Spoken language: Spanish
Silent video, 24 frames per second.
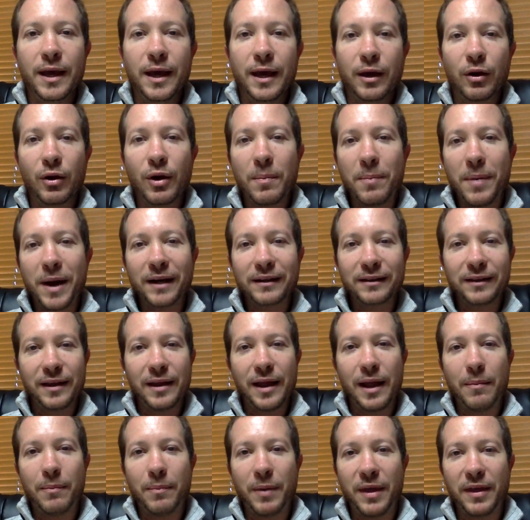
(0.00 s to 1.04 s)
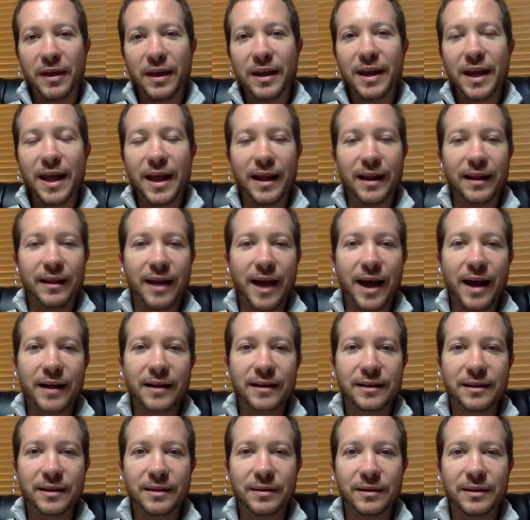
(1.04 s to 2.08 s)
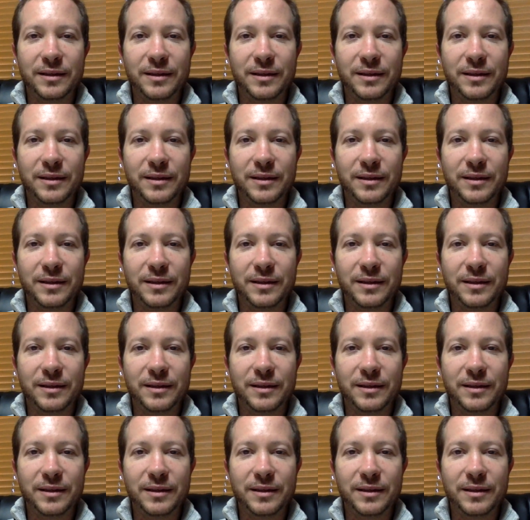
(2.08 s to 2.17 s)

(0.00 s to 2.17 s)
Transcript: Creo que parte del pedir y el dar se,